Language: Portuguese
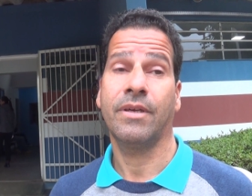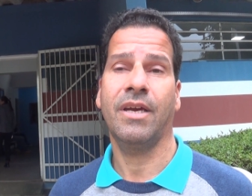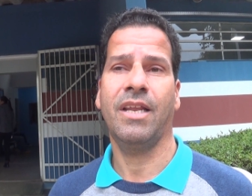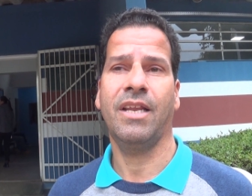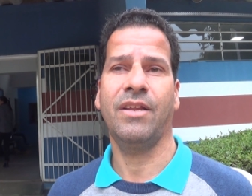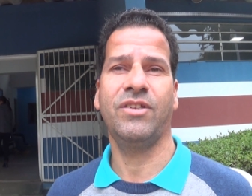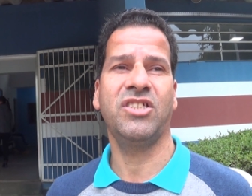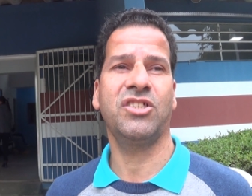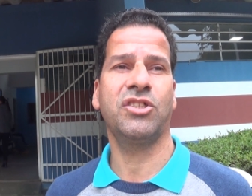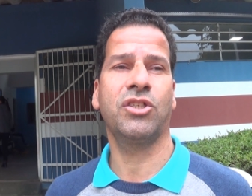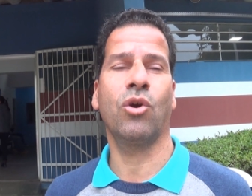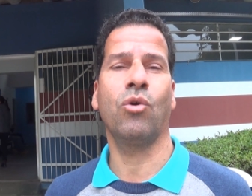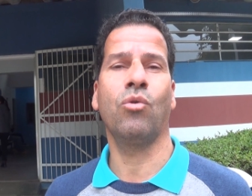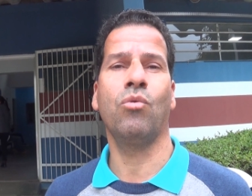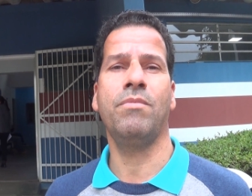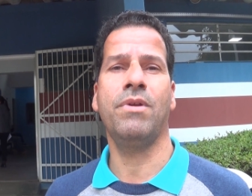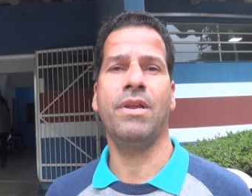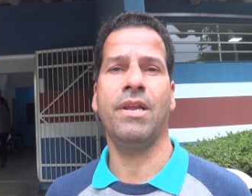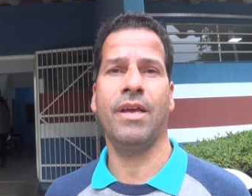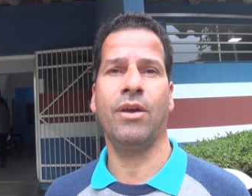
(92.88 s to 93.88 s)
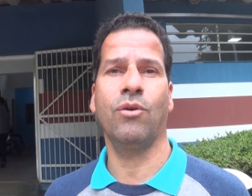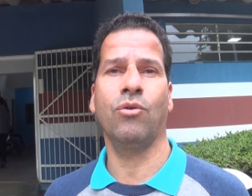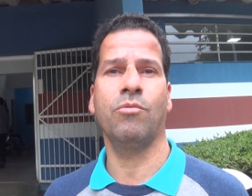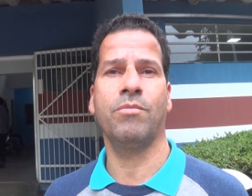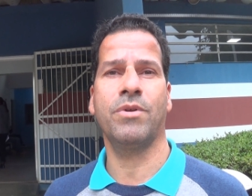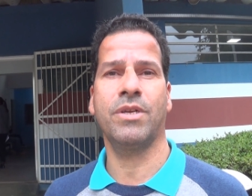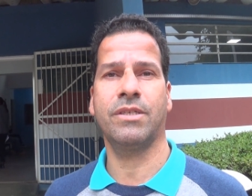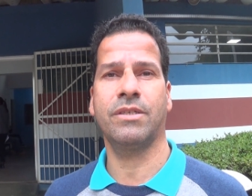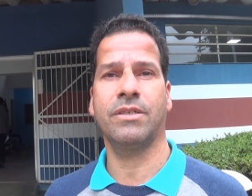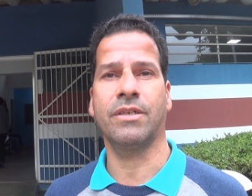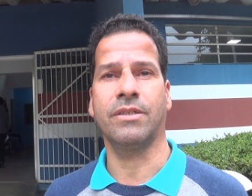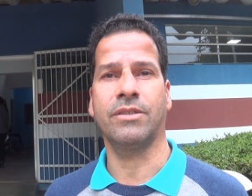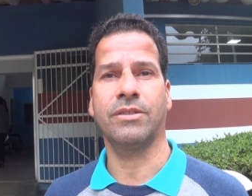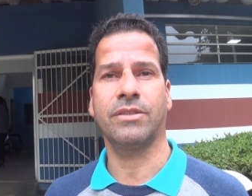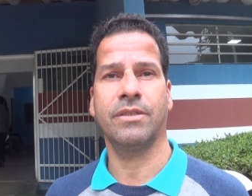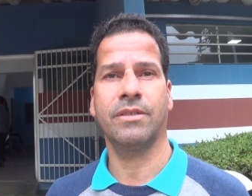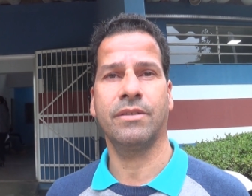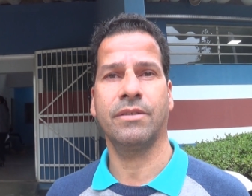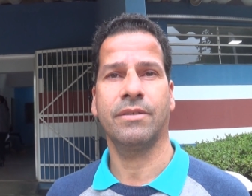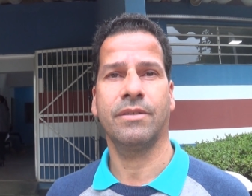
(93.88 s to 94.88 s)
Ele disse que eu humilhei o
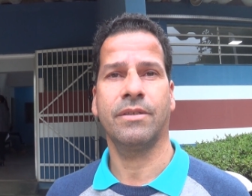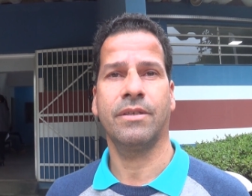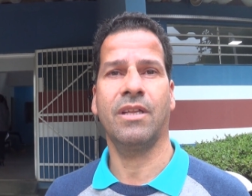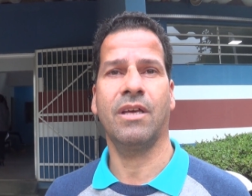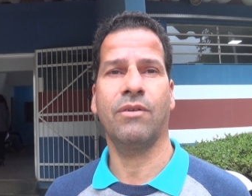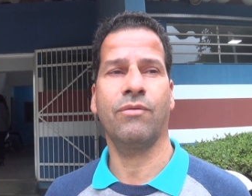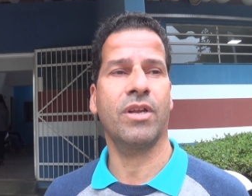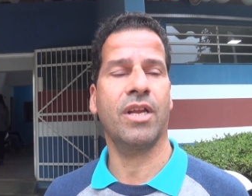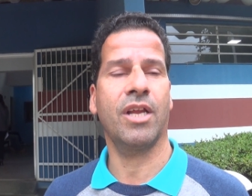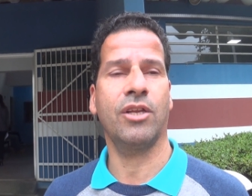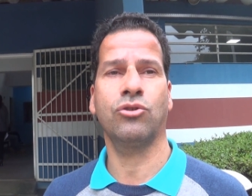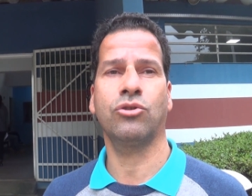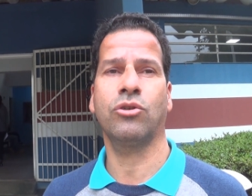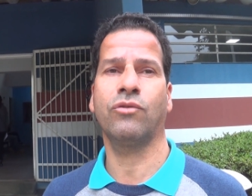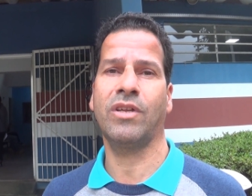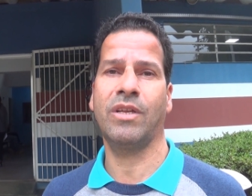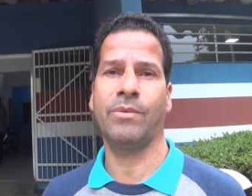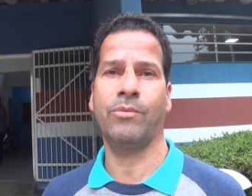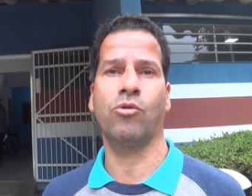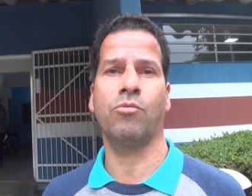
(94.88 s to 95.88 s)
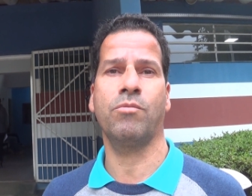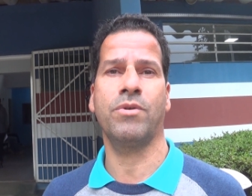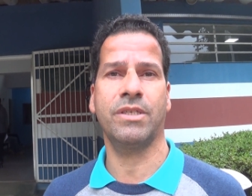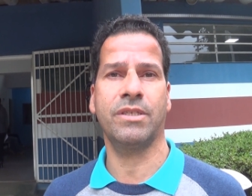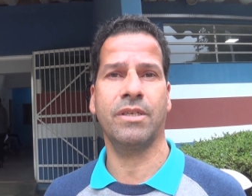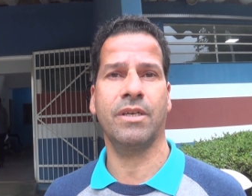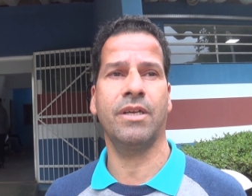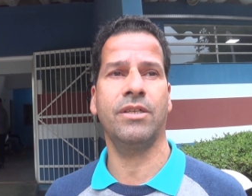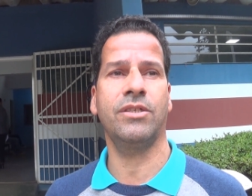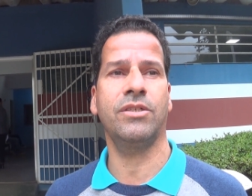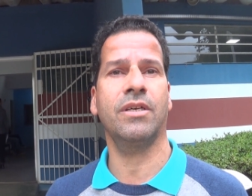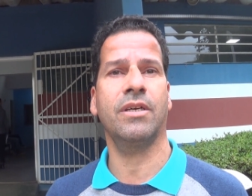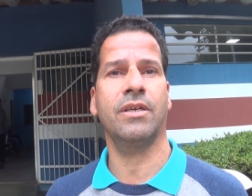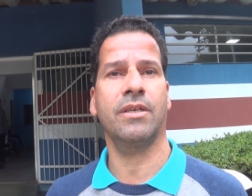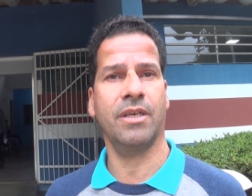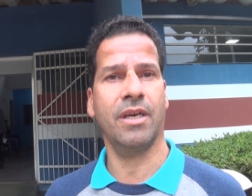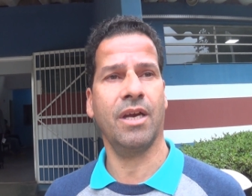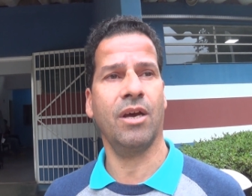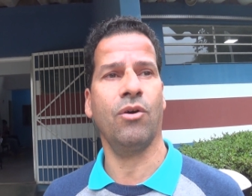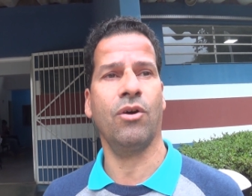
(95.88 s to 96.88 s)
comerciante. Na verdade, eu só falei para o comerciante
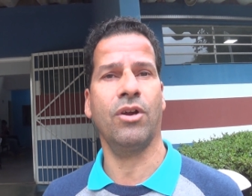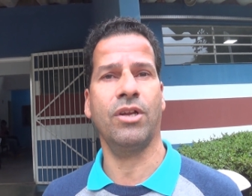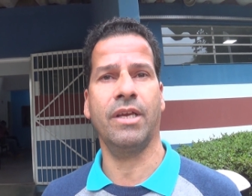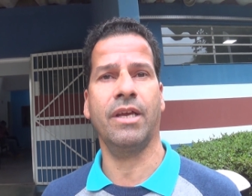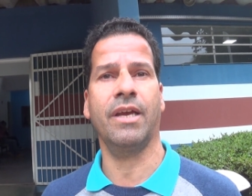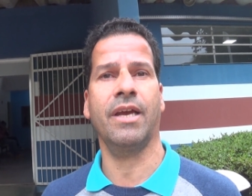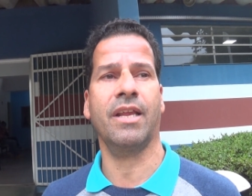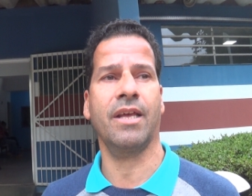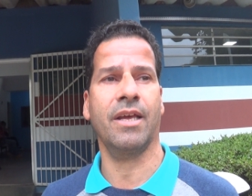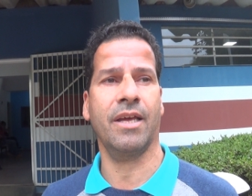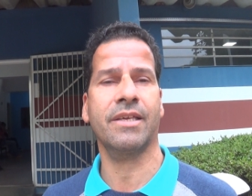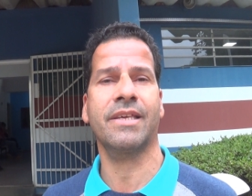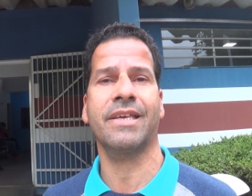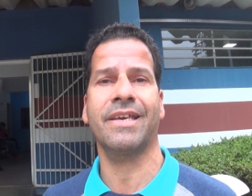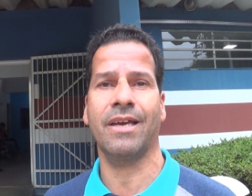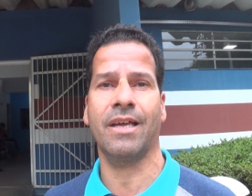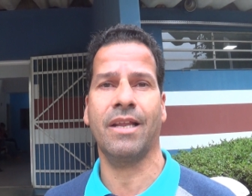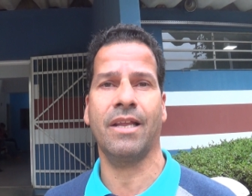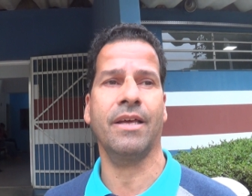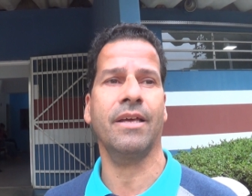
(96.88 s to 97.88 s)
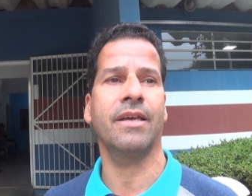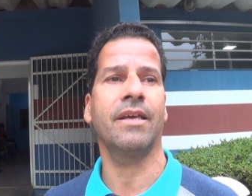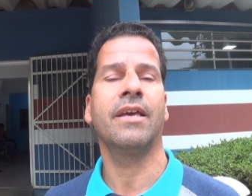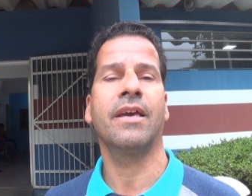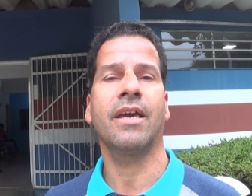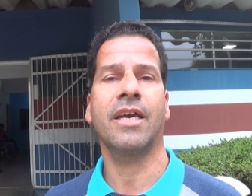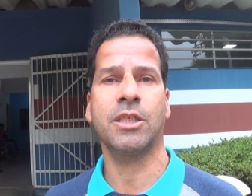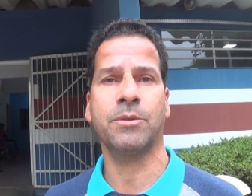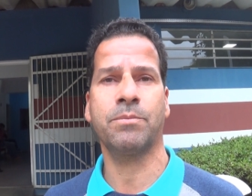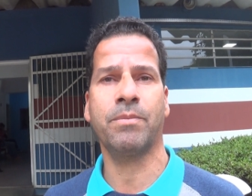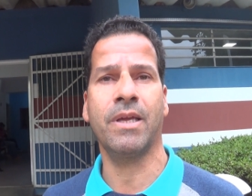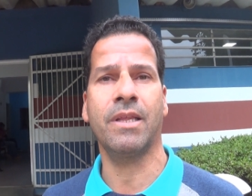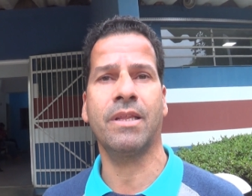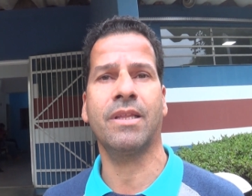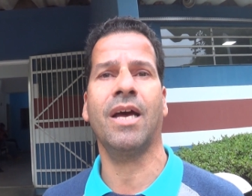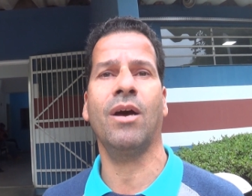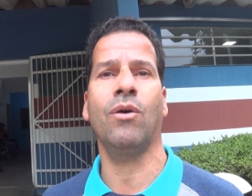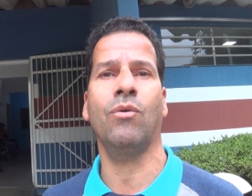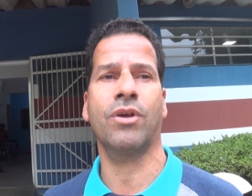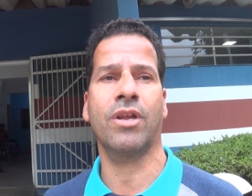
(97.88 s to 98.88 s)
que a ordem era aquela,
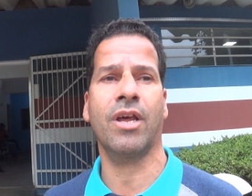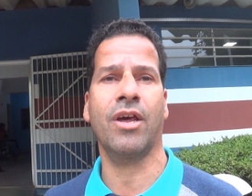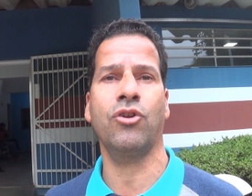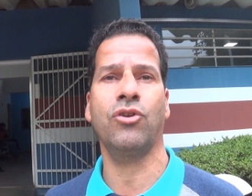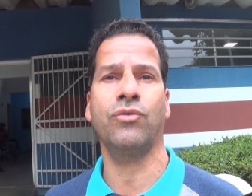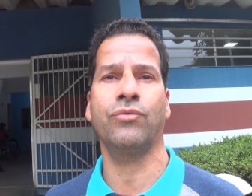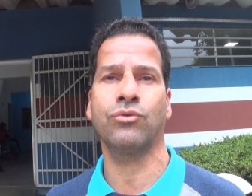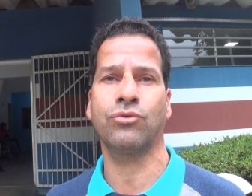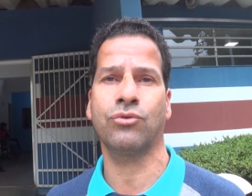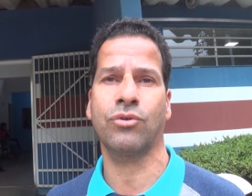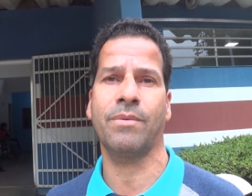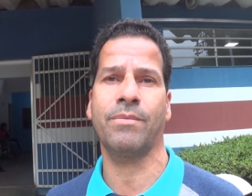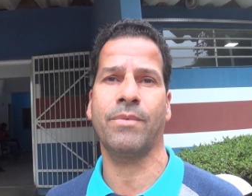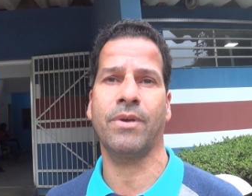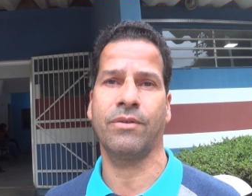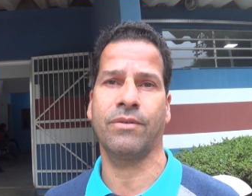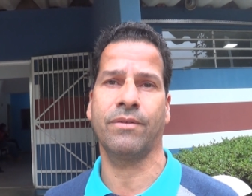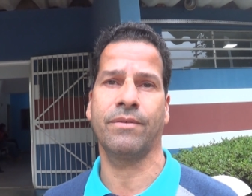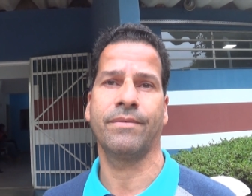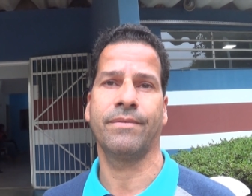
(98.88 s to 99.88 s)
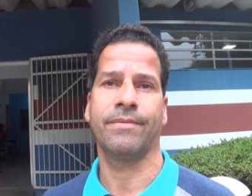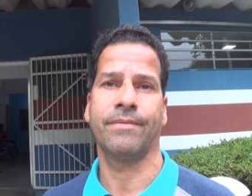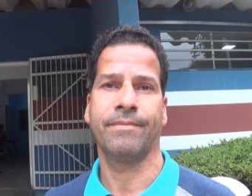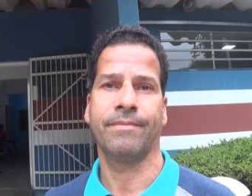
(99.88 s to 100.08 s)
respeitar o horário de funcionamento